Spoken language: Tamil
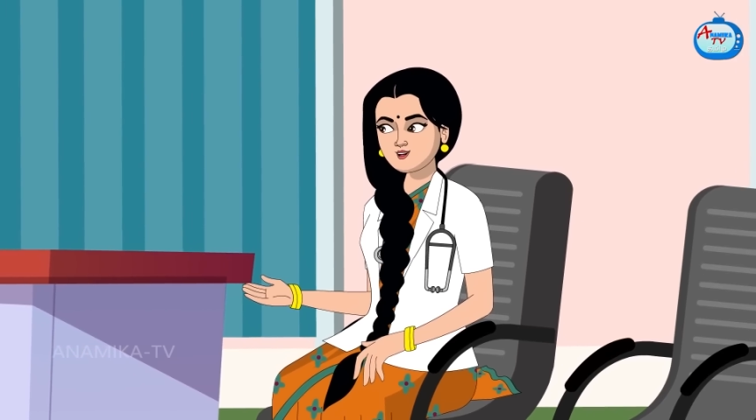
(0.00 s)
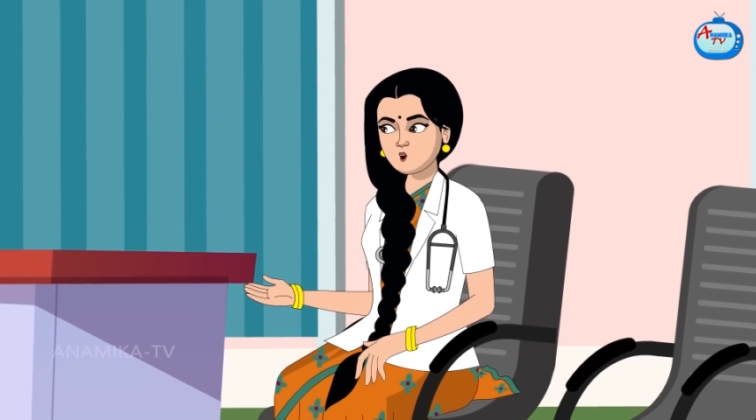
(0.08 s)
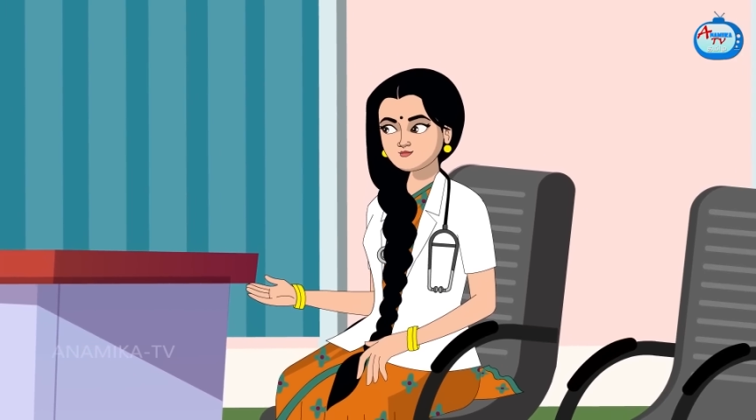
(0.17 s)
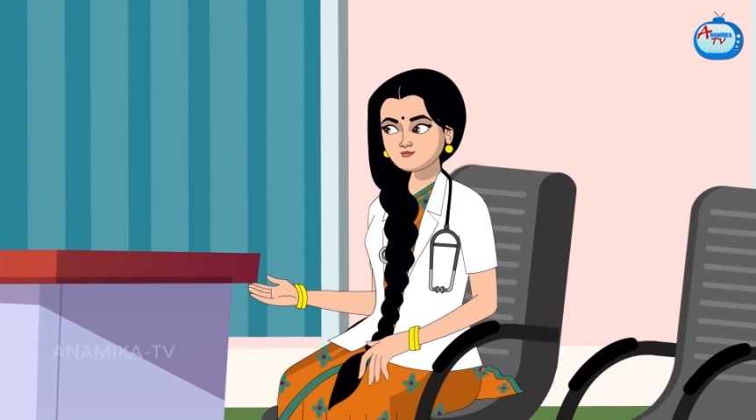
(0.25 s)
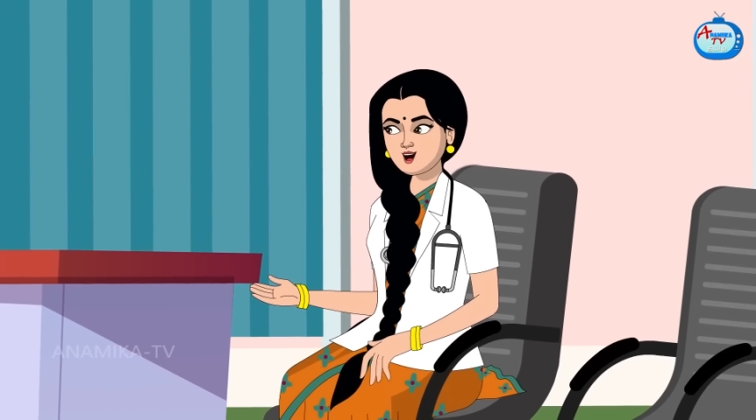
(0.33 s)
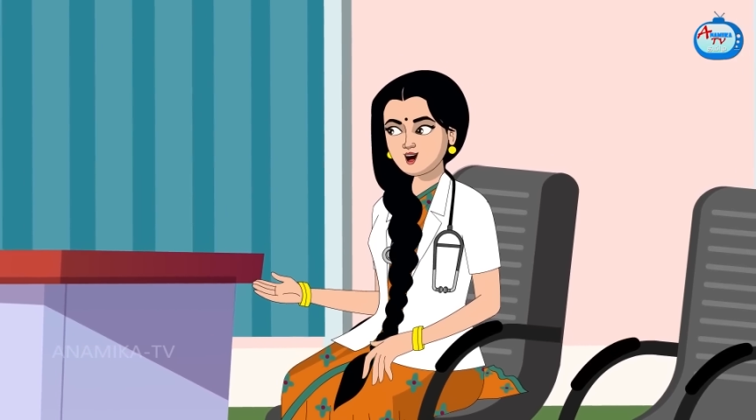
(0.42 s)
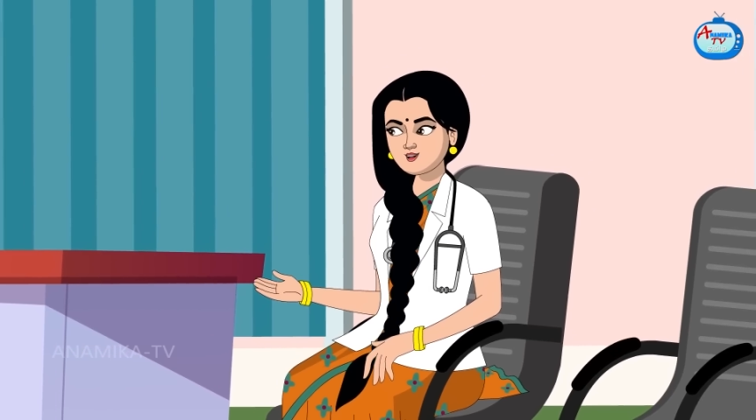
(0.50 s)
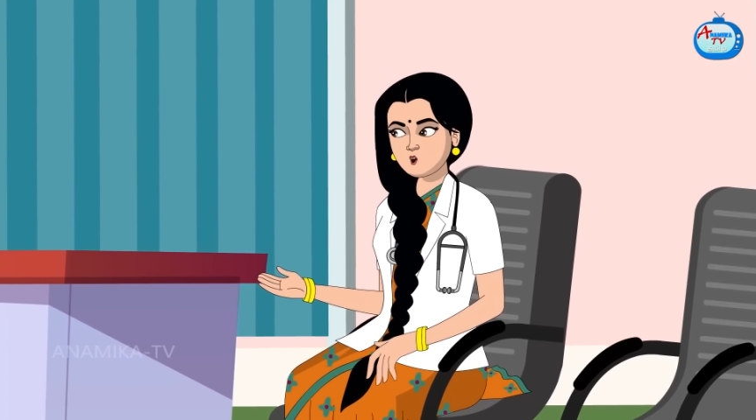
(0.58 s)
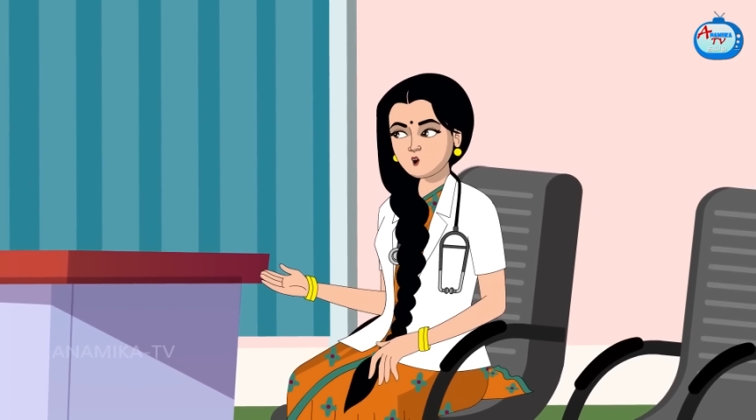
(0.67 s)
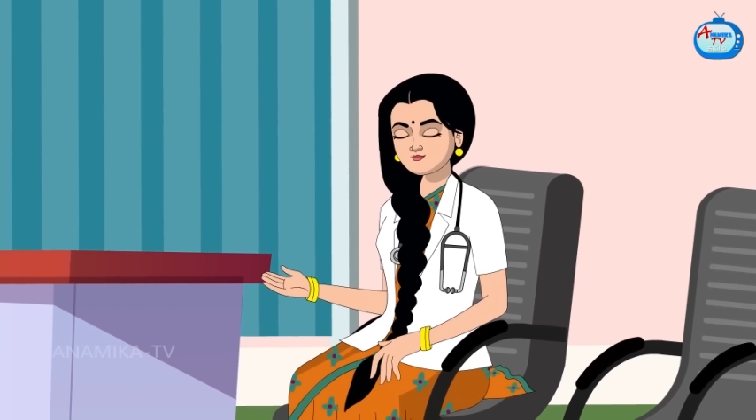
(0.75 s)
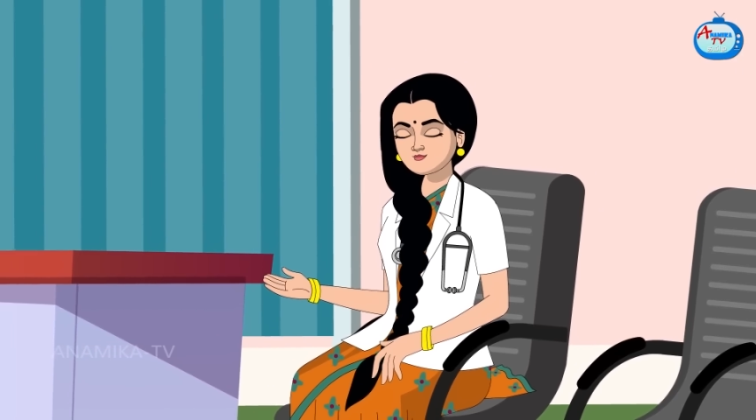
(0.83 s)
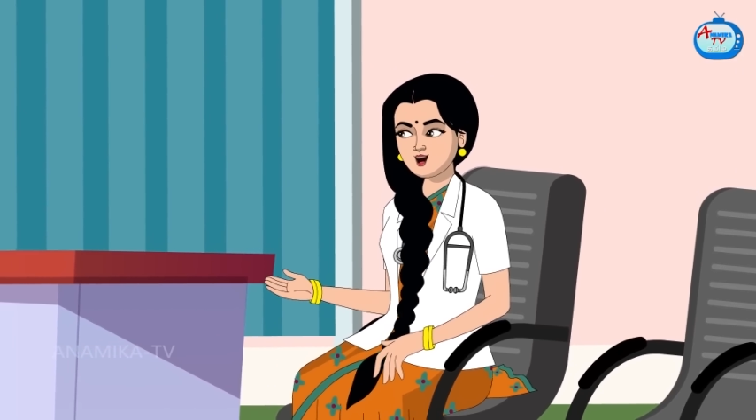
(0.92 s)
ஒவ்வொரு நாள்
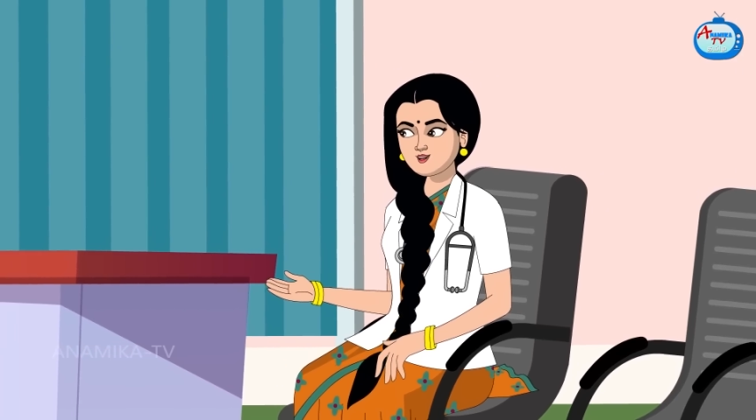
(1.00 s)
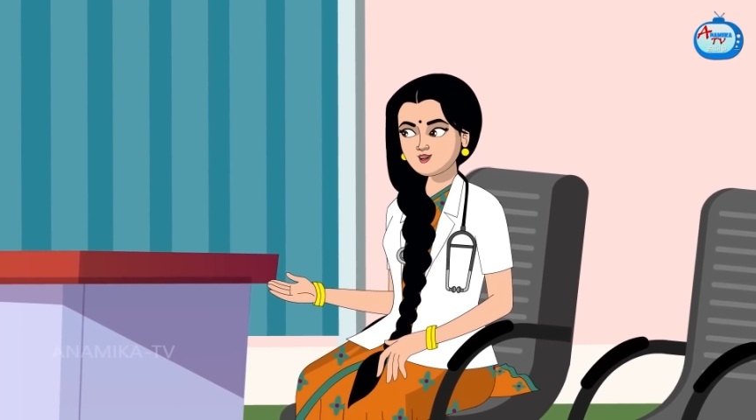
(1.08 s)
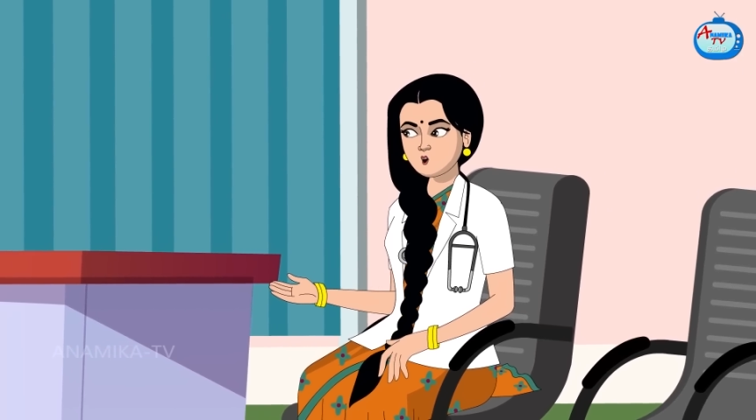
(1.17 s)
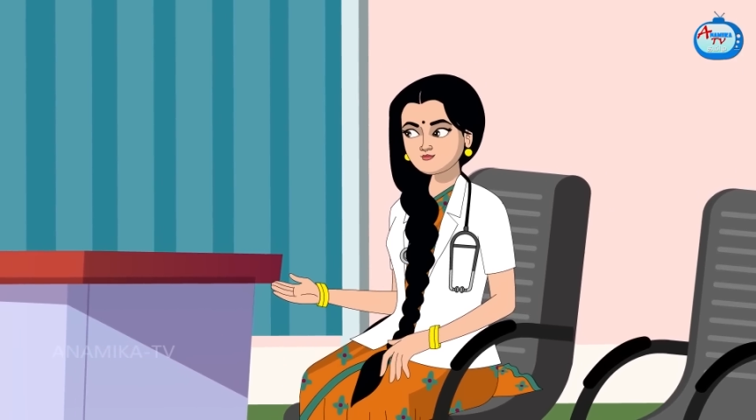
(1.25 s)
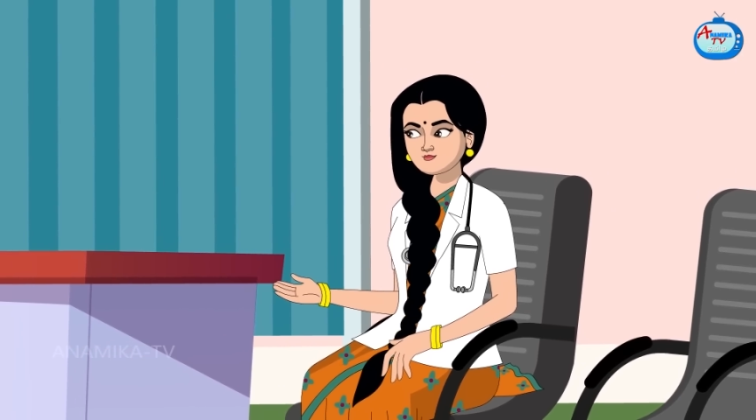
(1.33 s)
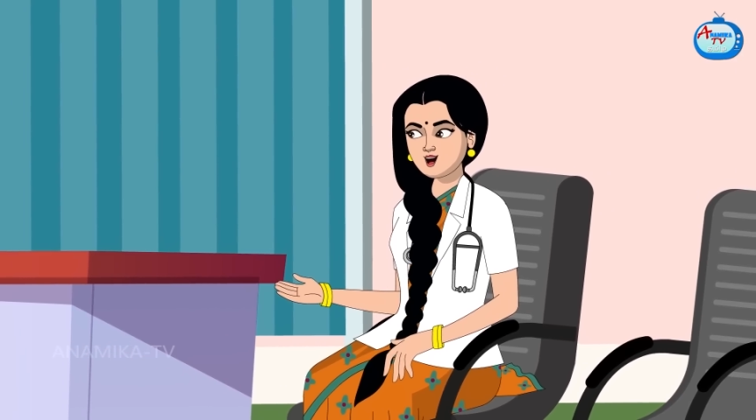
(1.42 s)
நம்ம ஹார்ட்